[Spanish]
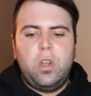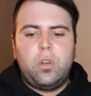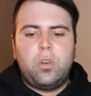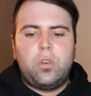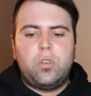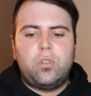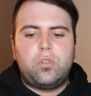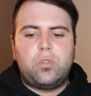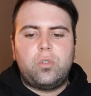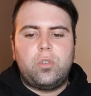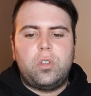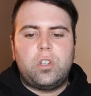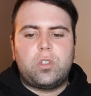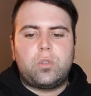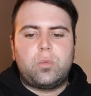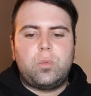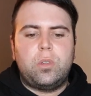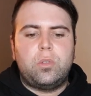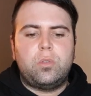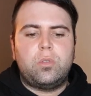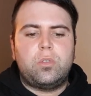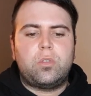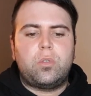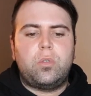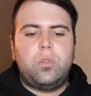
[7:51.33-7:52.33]
con su
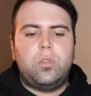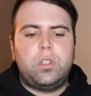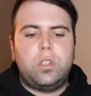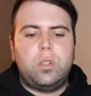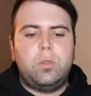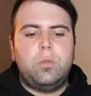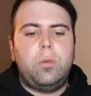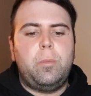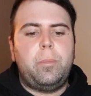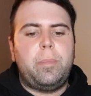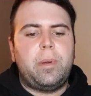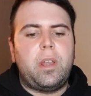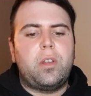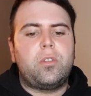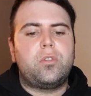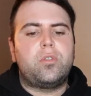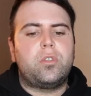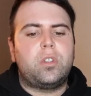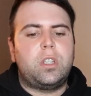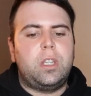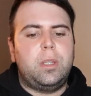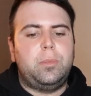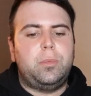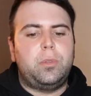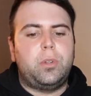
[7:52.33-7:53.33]
descuento exclusivo para
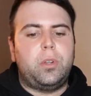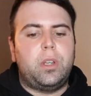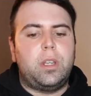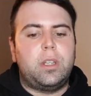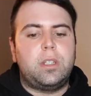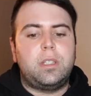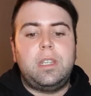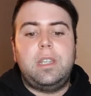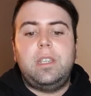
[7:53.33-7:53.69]
suscriptores